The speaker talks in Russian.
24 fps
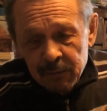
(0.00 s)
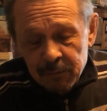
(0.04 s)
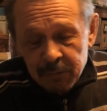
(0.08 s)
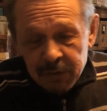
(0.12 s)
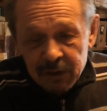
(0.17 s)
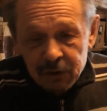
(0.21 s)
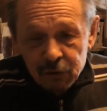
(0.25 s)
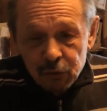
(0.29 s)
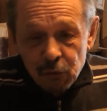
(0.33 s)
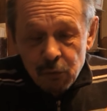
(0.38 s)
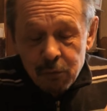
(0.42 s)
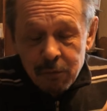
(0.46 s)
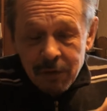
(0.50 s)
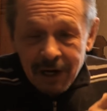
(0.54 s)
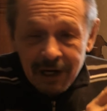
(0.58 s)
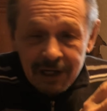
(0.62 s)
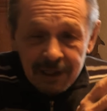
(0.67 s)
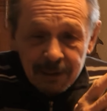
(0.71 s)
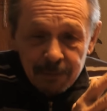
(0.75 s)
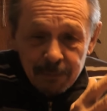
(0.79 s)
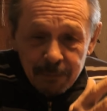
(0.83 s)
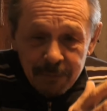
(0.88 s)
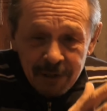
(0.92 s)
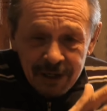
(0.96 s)
потом
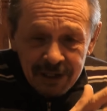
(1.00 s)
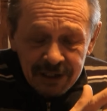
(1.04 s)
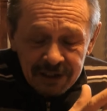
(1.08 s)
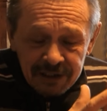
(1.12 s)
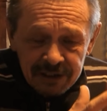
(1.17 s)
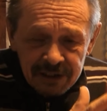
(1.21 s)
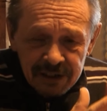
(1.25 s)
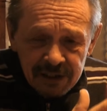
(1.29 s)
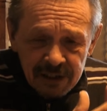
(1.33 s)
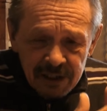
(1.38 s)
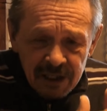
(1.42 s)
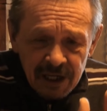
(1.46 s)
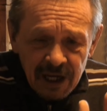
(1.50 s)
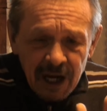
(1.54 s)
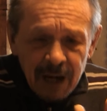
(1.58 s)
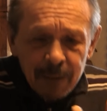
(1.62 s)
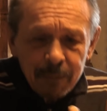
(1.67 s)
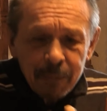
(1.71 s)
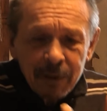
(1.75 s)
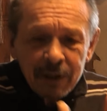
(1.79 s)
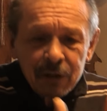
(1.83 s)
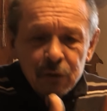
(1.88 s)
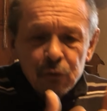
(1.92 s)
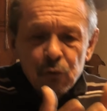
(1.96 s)
Арбат, а
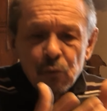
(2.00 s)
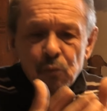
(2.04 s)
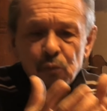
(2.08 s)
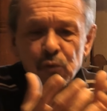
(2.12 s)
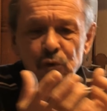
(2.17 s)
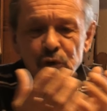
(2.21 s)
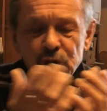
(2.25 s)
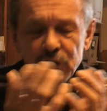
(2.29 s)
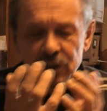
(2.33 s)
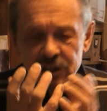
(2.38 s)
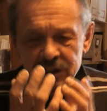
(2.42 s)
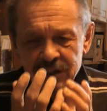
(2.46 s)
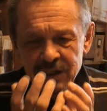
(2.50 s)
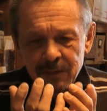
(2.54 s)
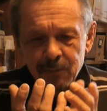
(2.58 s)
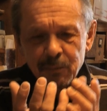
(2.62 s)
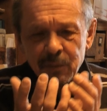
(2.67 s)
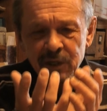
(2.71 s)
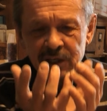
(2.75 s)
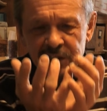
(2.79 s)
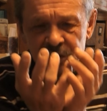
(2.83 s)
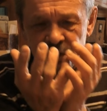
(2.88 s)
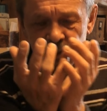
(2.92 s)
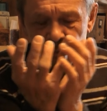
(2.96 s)
потом уже
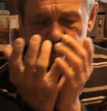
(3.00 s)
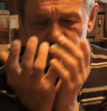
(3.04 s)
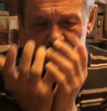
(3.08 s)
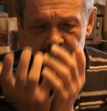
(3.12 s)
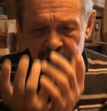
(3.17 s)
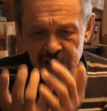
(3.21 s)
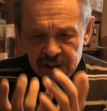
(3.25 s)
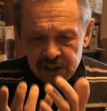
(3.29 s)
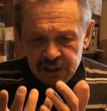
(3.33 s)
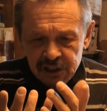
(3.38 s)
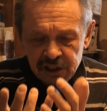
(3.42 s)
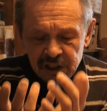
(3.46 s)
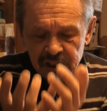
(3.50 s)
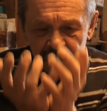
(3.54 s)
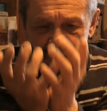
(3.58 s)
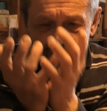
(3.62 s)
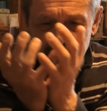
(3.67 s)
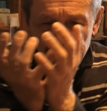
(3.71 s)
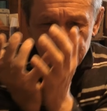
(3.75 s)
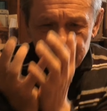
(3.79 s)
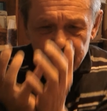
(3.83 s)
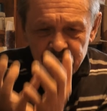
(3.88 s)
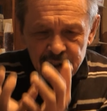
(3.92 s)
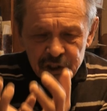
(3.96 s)
собачья
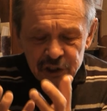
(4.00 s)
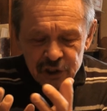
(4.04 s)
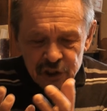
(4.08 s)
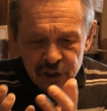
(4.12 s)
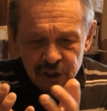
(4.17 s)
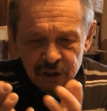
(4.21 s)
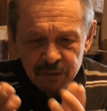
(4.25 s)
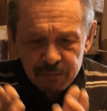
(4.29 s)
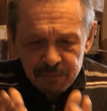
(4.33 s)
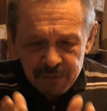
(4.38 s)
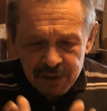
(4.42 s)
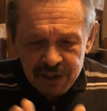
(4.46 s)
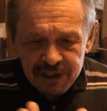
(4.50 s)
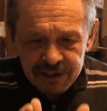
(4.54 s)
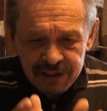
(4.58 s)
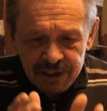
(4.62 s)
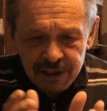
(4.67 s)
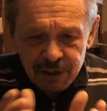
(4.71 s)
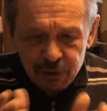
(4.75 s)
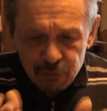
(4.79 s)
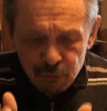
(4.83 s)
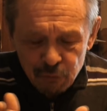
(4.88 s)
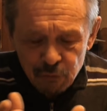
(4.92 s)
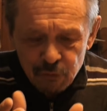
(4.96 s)
площадка ближе к
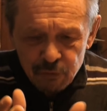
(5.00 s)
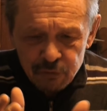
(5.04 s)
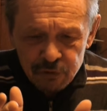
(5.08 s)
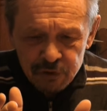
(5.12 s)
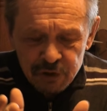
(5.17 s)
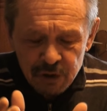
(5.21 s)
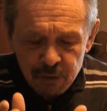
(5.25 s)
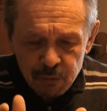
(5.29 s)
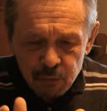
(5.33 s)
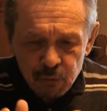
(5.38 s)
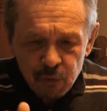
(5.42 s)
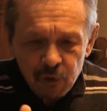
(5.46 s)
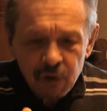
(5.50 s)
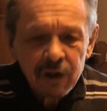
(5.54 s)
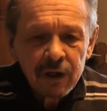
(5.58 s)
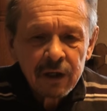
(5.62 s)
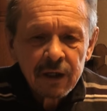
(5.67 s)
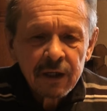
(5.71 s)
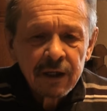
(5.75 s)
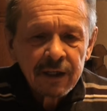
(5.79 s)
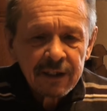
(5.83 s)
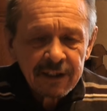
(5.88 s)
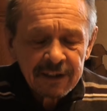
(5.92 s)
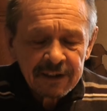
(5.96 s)
Мерзляковскому
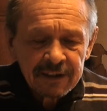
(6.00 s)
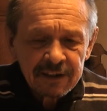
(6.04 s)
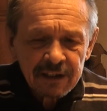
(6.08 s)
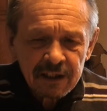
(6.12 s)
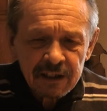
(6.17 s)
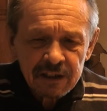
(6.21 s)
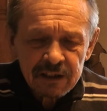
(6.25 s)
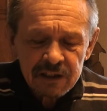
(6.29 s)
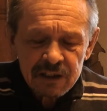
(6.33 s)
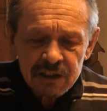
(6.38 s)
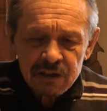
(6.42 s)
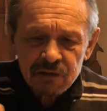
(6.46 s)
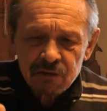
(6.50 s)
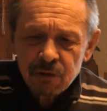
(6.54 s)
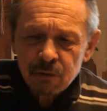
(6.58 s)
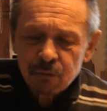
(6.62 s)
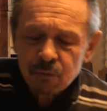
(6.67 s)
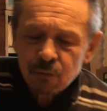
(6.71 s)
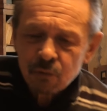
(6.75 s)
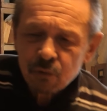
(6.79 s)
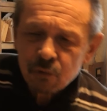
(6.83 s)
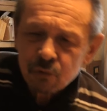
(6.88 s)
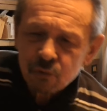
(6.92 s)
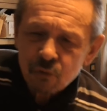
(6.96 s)
и так
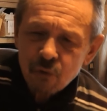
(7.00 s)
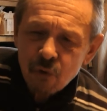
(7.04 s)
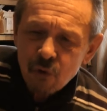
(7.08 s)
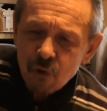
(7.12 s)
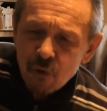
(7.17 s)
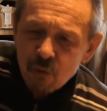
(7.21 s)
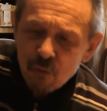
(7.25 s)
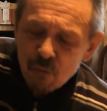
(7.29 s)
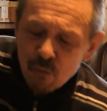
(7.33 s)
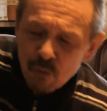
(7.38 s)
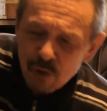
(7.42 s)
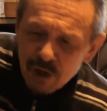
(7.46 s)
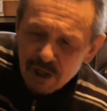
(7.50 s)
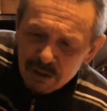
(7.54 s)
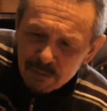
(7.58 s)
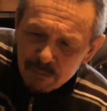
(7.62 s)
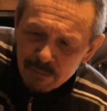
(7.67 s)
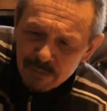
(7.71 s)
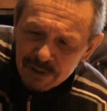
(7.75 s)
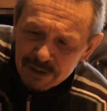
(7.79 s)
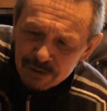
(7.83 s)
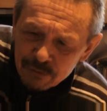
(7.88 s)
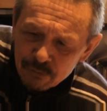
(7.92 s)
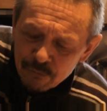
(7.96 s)
называемому Новому
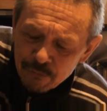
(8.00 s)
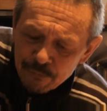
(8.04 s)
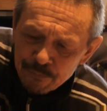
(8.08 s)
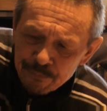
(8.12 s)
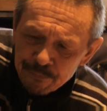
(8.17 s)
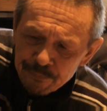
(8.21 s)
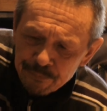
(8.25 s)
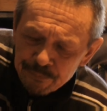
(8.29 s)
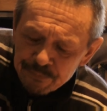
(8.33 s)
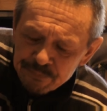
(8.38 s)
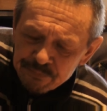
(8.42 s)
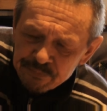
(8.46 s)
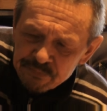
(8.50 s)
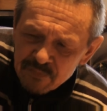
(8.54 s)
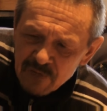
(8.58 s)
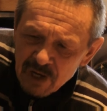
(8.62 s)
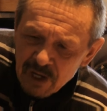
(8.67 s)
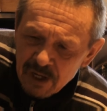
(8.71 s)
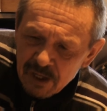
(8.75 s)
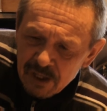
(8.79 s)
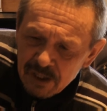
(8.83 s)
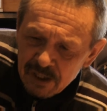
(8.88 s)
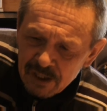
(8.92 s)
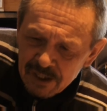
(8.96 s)
Арбату.
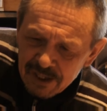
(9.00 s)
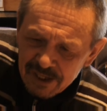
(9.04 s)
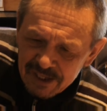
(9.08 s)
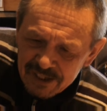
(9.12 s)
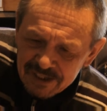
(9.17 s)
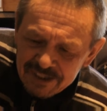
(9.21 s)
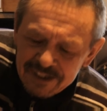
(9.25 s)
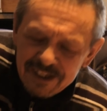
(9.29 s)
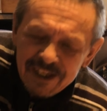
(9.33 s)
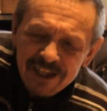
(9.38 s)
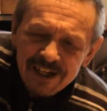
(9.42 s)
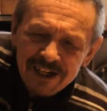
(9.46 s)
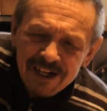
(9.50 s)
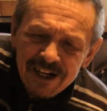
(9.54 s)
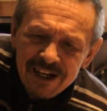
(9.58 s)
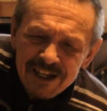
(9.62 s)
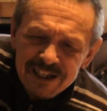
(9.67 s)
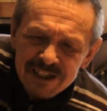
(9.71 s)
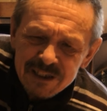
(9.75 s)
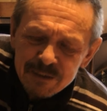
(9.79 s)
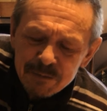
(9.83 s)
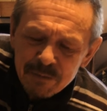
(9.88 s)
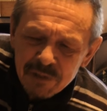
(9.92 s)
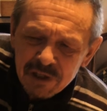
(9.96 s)
Не
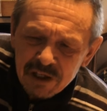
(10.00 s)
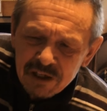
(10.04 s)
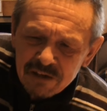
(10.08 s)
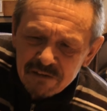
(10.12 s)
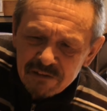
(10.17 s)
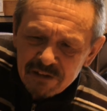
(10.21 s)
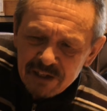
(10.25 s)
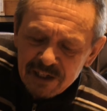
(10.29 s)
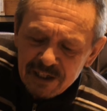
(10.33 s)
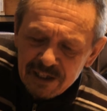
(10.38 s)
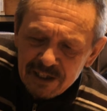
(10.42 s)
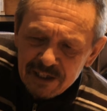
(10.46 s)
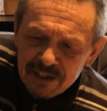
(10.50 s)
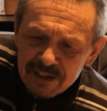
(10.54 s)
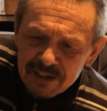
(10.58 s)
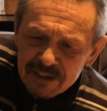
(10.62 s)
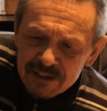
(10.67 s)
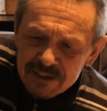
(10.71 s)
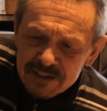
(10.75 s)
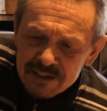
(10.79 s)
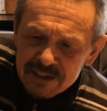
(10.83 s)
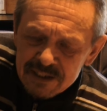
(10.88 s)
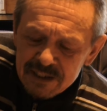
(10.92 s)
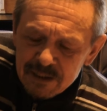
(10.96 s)
раз мы
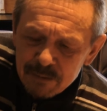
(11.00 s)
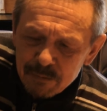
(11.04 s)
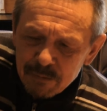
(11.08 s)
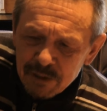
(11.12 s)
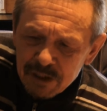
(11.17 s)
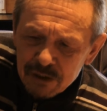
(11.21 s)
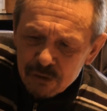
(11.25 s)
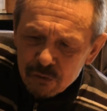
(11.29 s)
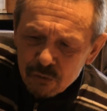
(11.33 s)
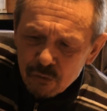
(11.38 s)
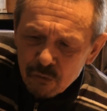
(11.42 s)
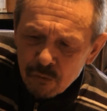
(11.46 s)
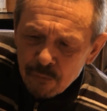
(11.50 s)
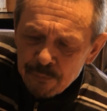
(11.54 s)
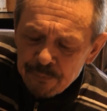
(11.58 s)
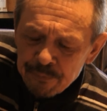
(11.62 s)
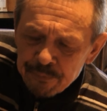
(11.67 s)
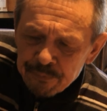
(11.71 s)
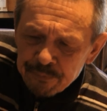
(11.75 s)
говорили с ним о том,